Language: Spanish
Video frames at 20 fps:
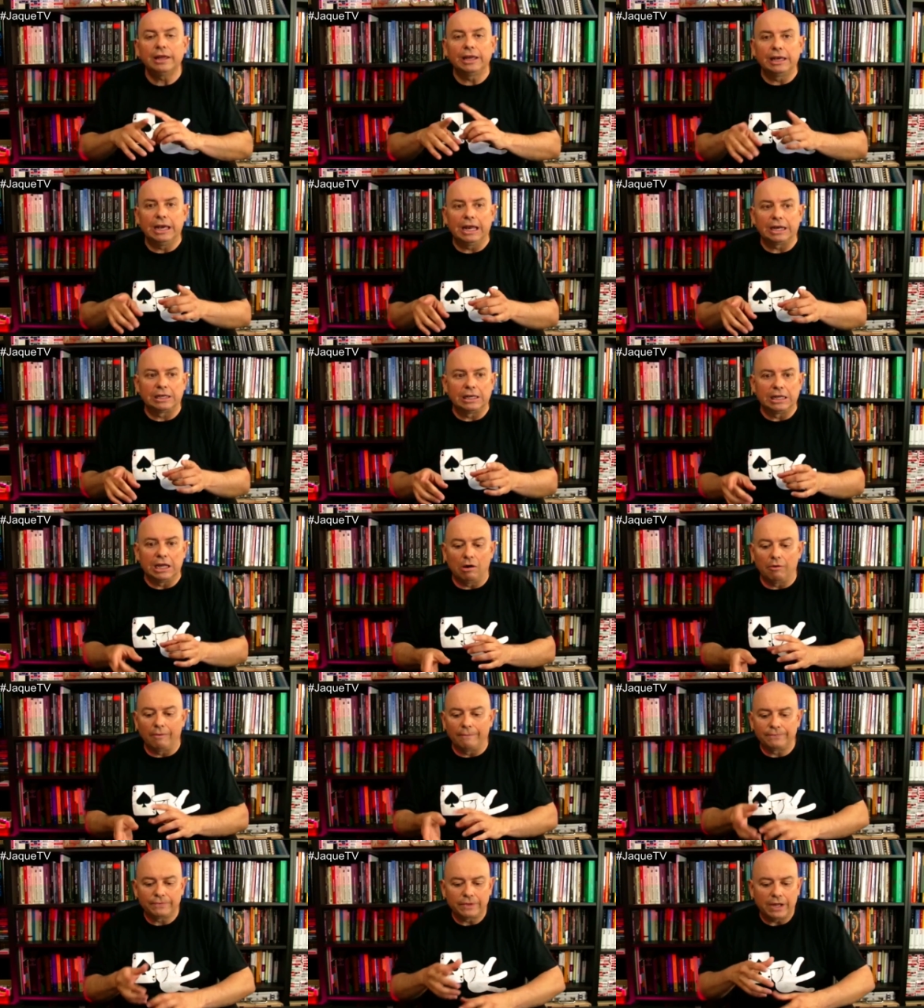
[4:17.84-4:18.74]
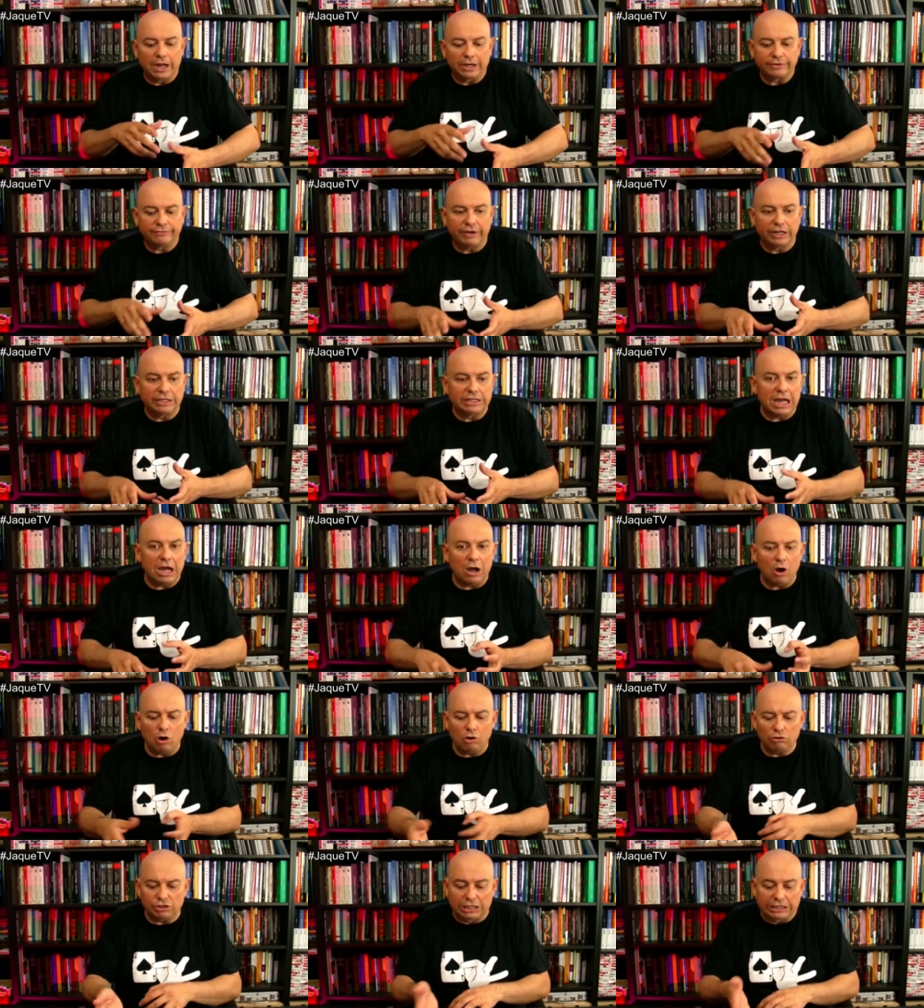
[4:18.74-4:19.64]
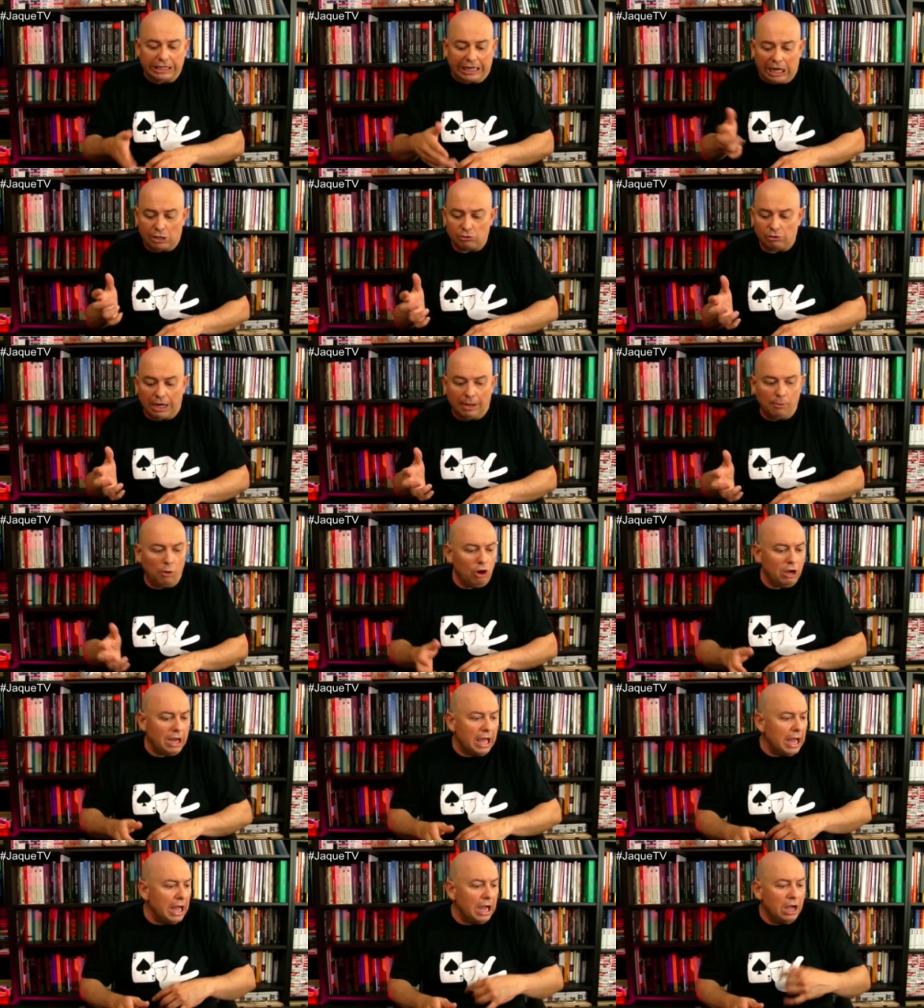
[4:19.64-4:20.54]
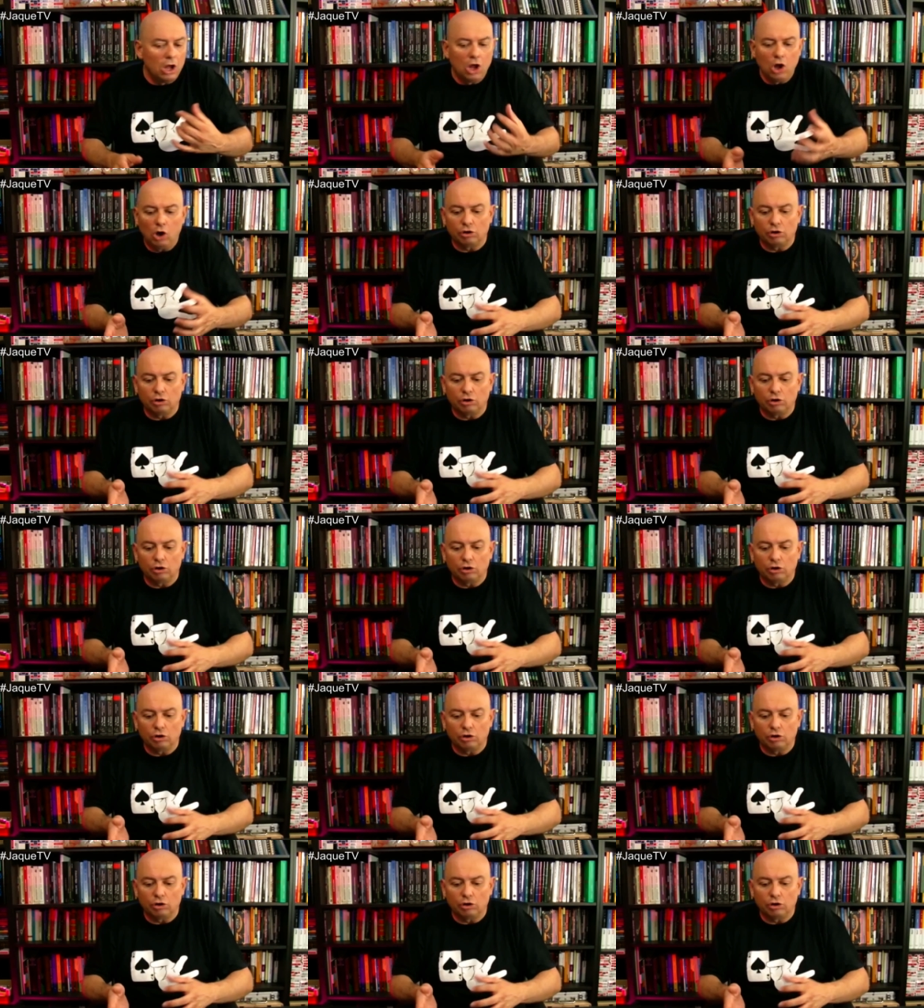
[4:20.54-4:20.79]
y la has liado. Has fallado, o se te ha caído la bola,